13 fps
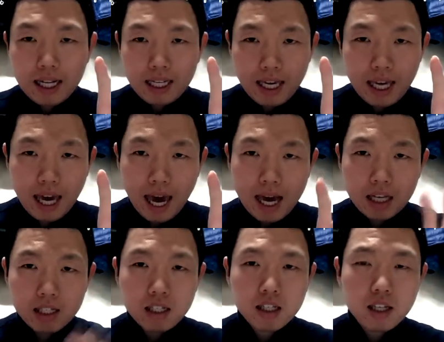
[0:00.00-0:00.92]
He
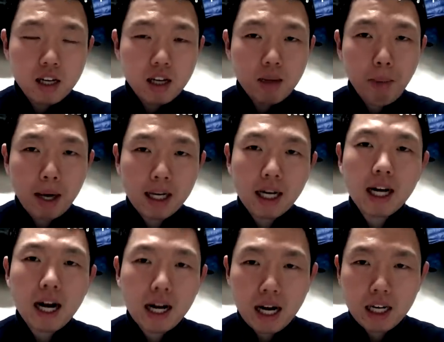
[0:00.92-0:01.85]
has 방향
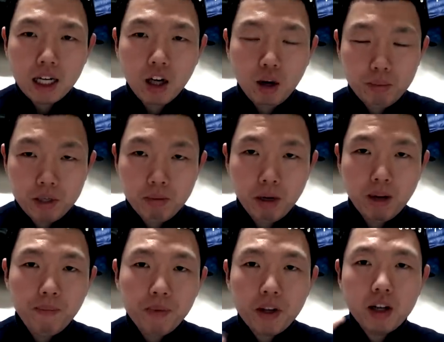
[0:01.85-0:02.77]
감각이
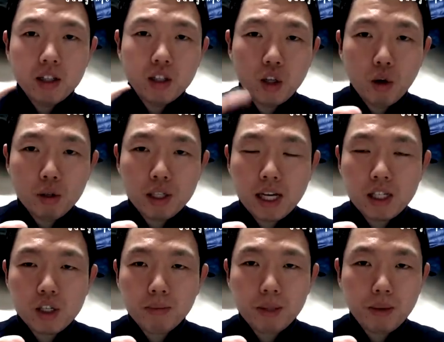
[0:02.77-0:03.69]
없음을 no
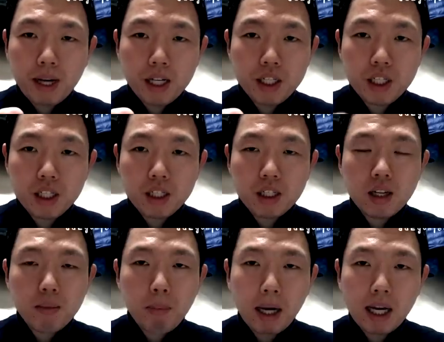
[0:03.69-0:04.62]
sense of direction
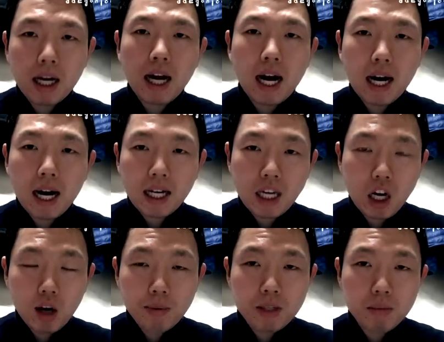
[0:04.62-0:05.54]
방향 감각이
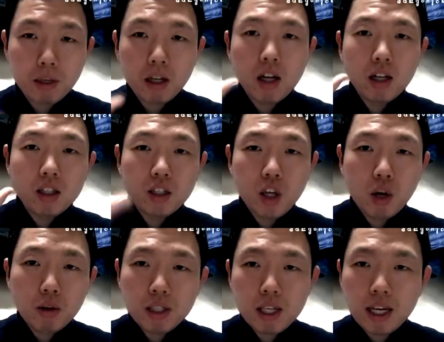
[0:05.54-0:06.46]
없음을
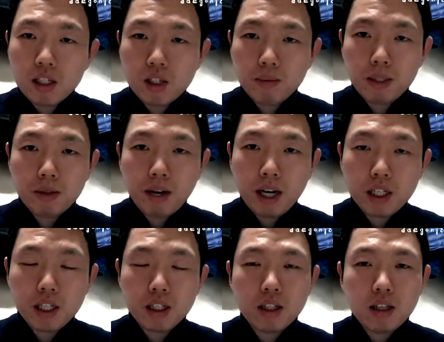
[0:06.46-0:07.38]
no sense of
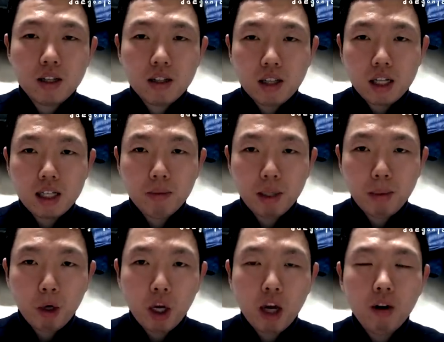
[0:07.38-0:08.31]
direction 다시 한번
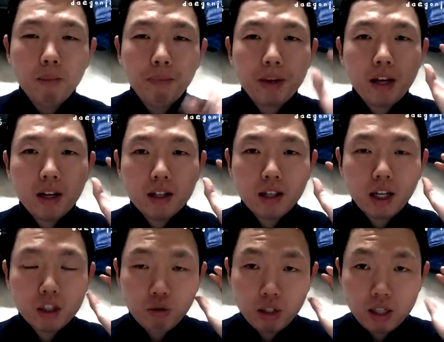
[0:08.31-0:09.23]
해볼게요. 그는
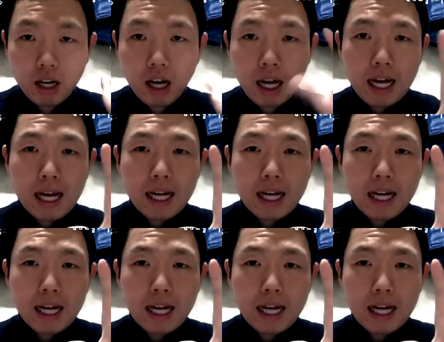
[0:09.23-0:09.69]
가지고 있다.